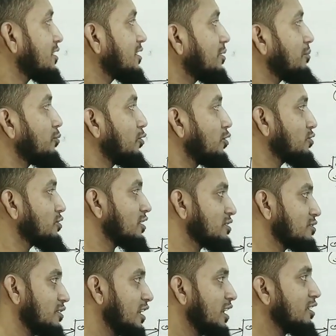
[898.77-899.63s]
তা মূলত
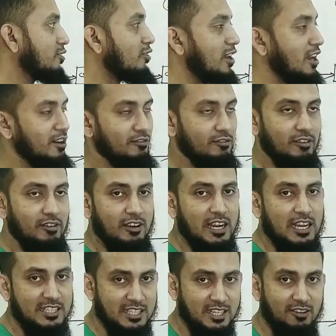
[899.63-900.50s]
আসলে এই কলাগুলো
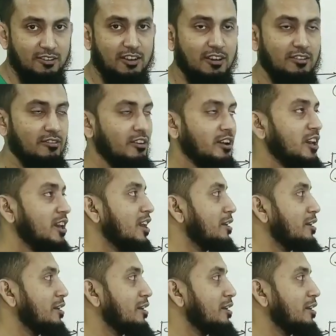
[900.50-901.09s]
কাঁচা কলাগুলোকে